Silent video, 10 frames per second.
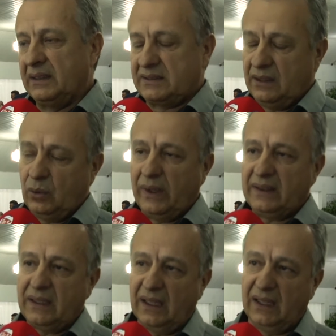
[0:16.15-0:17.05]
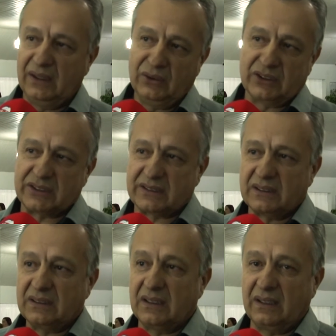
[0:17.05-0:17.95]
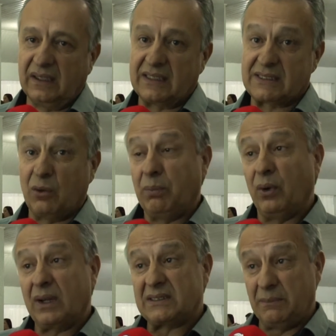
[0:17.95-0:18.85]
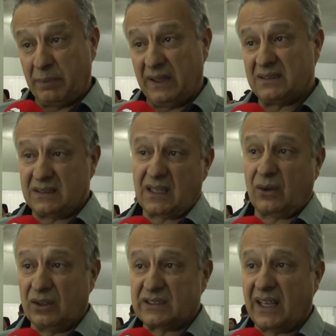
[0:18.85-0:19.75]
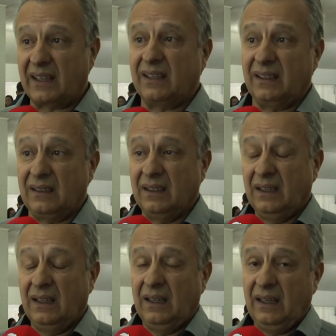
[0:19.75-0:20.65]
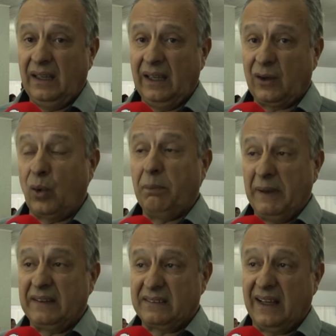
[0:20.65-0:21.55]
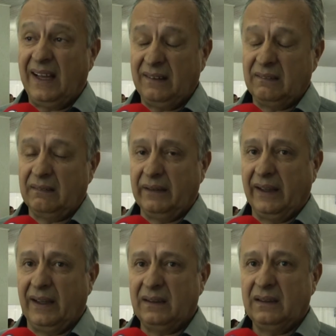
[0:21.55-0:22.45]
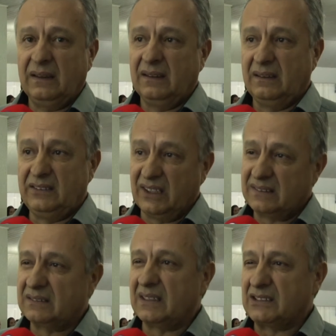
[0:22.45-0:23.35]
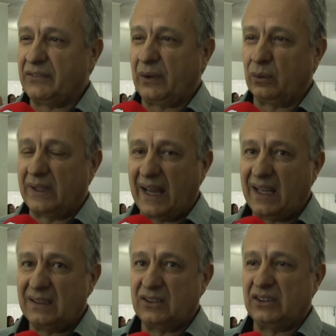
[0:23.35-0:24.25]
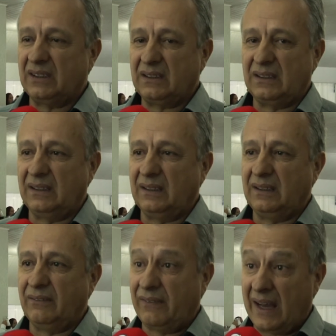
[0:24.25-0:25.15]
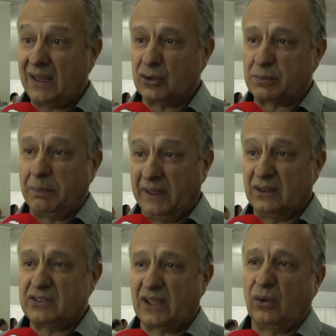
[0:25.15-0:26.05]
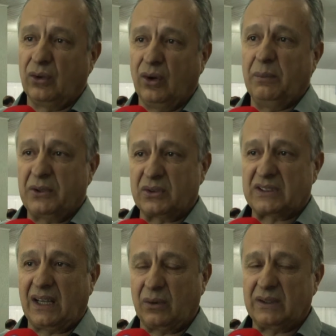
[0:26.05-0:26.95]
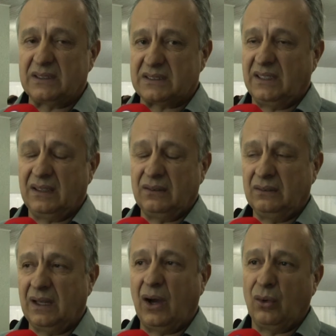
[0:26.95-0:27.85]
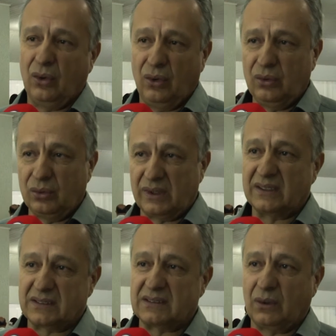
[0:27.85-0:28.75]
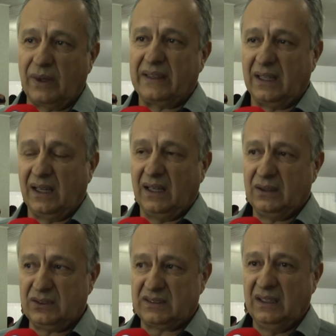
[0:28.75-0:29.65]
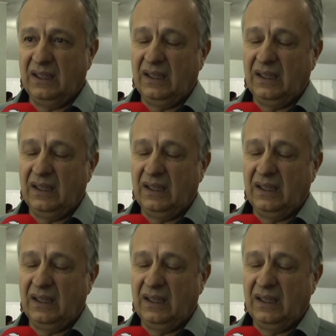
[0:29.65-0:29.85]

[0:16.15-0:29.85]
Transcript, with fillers: 50 é, anos é, são poucas empresas que conseguem é, completar, né? diante das dificuldades, diante de, de vários planos econômicos que aconteceram ao longo desses 50 anos.